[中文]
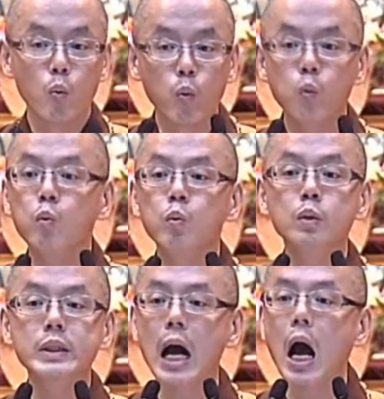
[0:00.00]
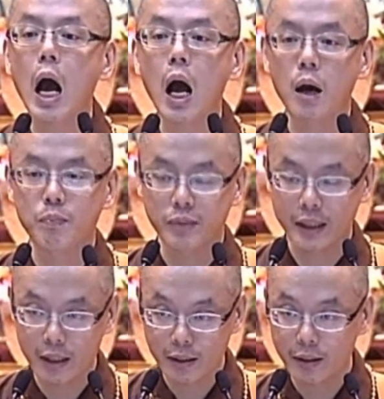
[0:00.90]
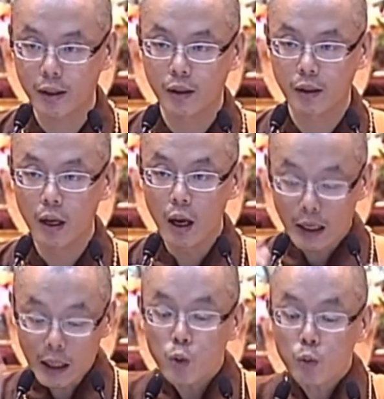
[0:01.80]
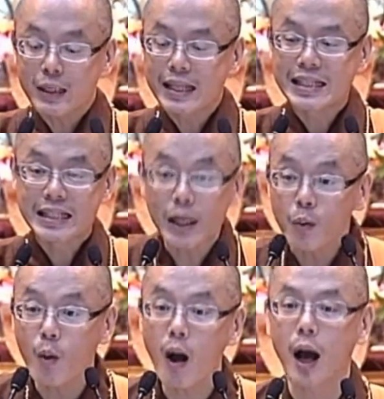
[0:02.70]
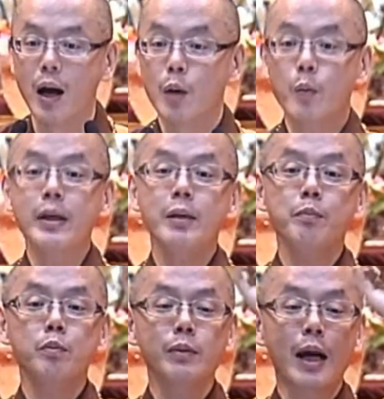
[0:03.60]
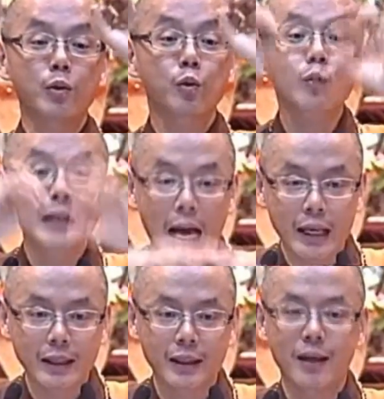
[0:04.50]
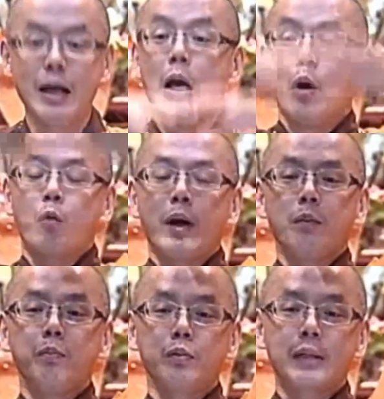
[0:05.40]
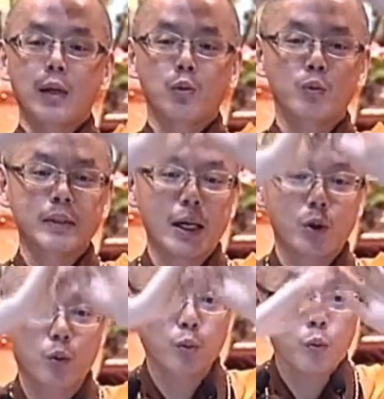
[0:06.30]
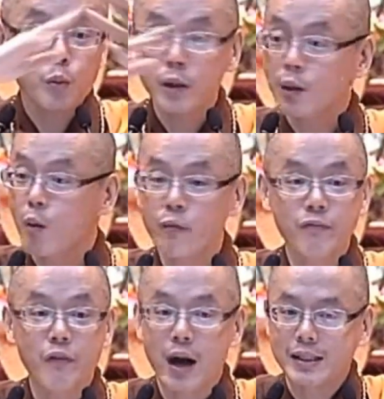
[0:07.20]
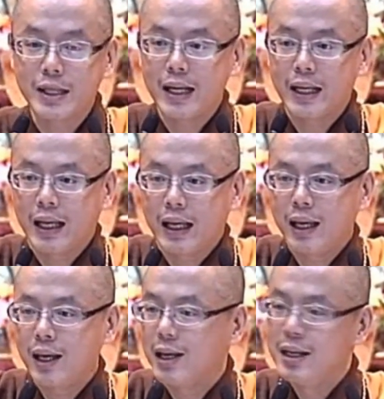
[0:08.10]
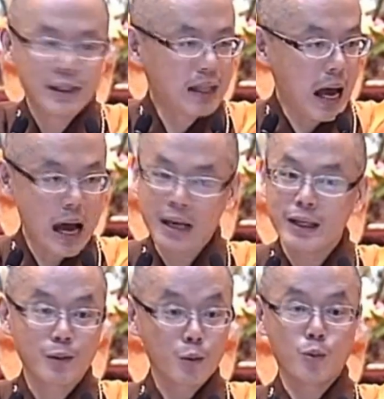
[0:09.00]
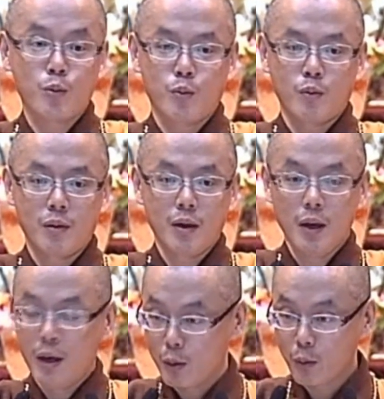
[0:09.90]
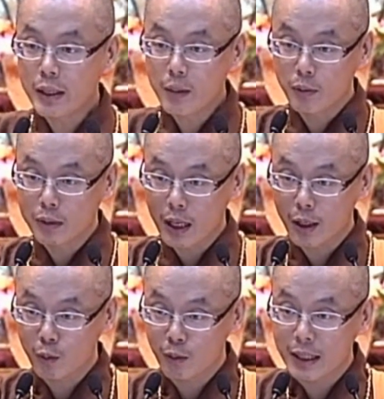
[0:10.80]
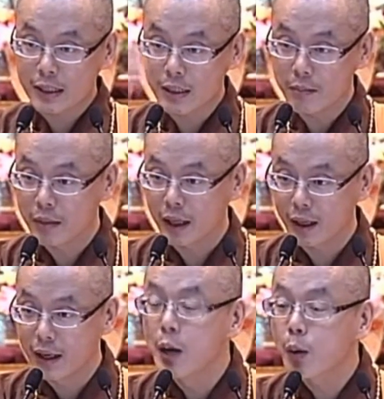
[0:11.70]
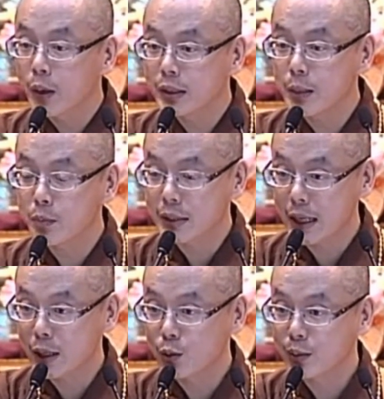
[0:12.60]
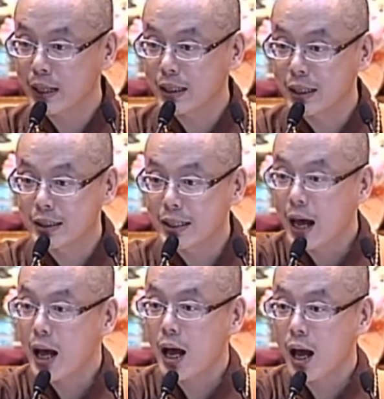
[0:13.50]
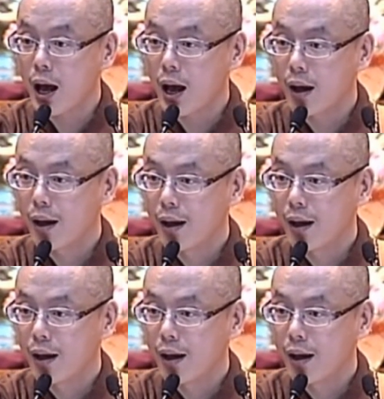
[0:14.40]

无刹不现身。告诉你真话，观音菩萨住哪里呢？观音菩萨住在虚空法界里，哪里都住。观音菩萨也住在静谧。 观音菩萨也住在你家，